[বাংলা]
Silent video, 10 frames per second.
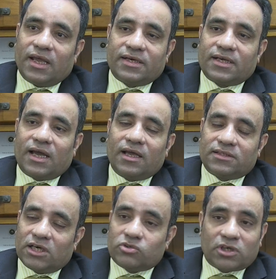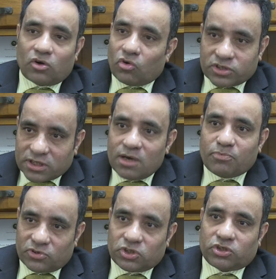এটা যেহেতু এটা লো স্কিল
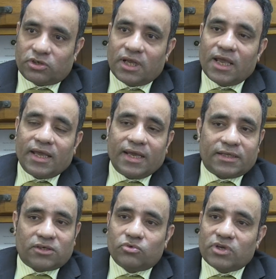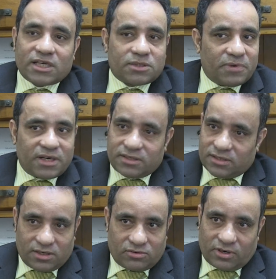পজিশন এটাতে কোনো এক্সপিরিয়েন্স ইজ
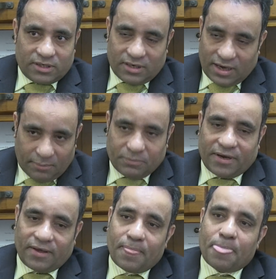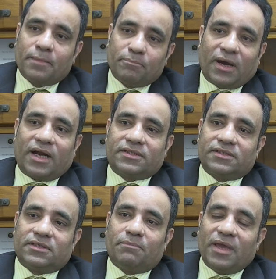রিকোয়ার্ড লাগবে না বাট
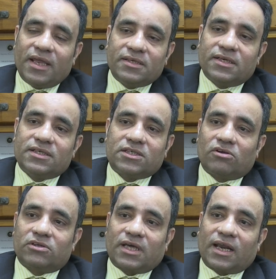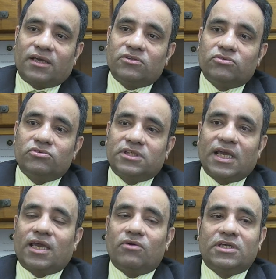যে মেইন জিনিসটা হলো তারা কিন্তু যে
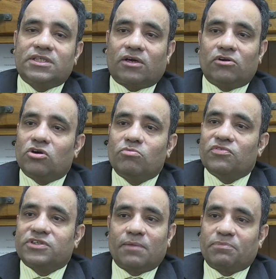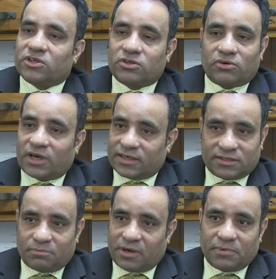কেউ ইচ্ছা করলে হোম অফিসে অ্যাপ্লিকেশন করে
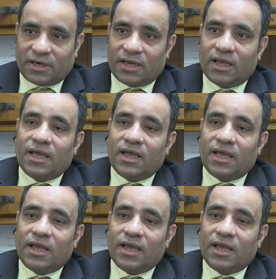আসতে পারবে না